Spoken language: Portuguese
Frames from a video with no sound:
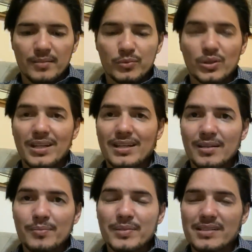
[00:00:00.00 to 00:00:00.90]
Por
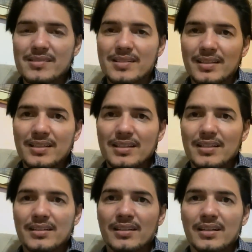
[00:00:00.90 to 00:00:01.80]
querer
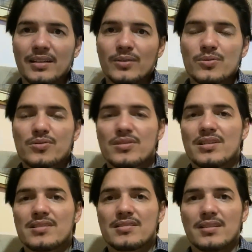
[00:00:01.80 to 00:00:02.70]
perseguir os
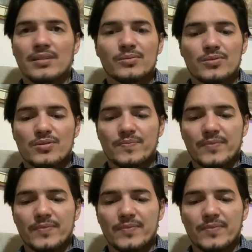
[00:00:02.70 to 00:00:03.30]
cristãos